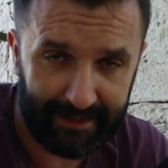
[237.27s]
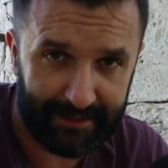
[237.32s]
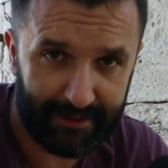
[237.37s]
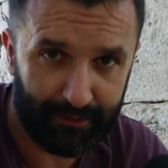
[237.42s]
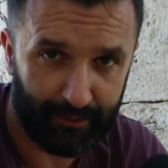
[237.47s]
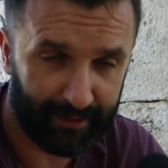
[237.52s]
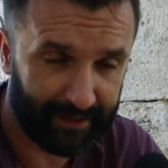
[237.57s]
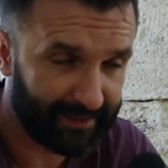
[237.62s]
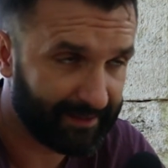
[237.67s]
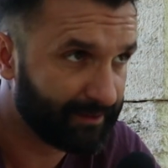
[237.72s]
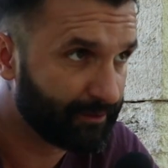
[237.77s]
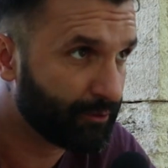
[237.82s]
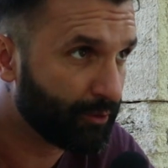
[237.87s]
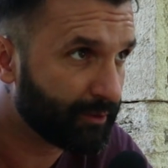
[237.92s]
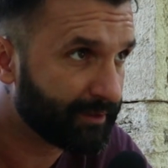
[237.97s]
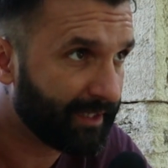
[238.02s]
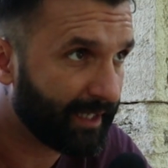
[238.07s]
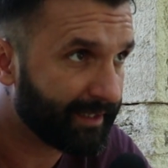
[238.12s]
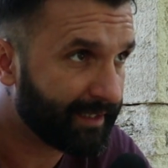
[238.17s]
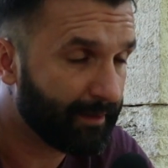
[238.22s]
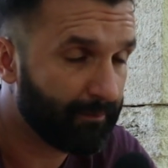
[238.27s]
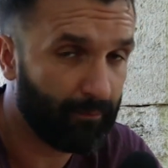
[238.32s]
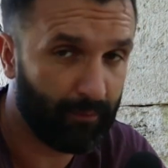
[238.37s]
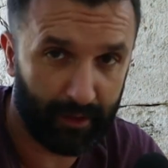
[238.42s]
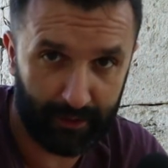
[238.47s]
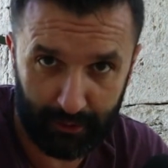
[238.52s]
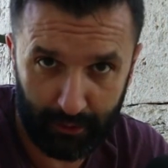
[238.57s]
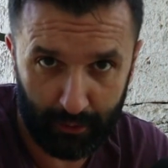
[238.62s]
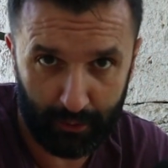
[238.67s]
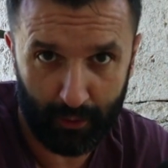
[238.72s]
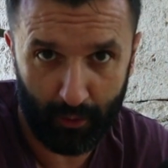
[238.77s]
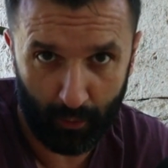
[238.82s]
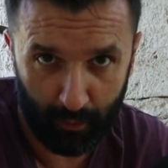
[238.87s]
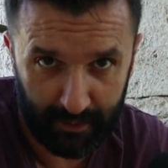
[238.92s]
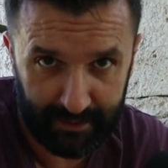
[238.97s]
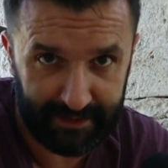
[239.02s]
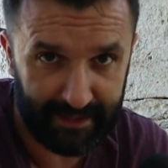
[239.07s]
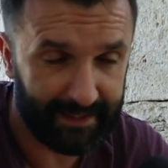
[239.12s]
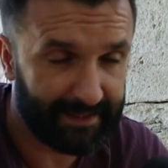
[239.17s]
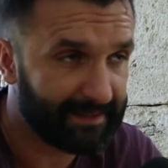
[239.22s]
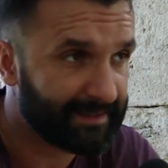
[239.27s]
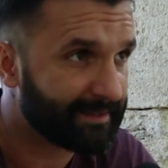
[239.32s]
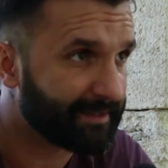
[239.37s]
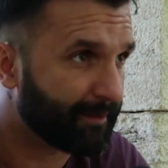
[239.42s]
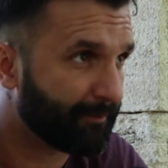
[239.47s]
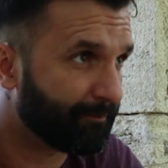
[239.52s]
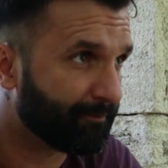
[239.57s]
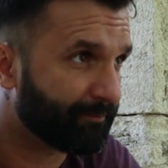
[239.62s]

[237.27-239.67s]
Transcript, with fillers: Sur les deux derniers mois de grossesse,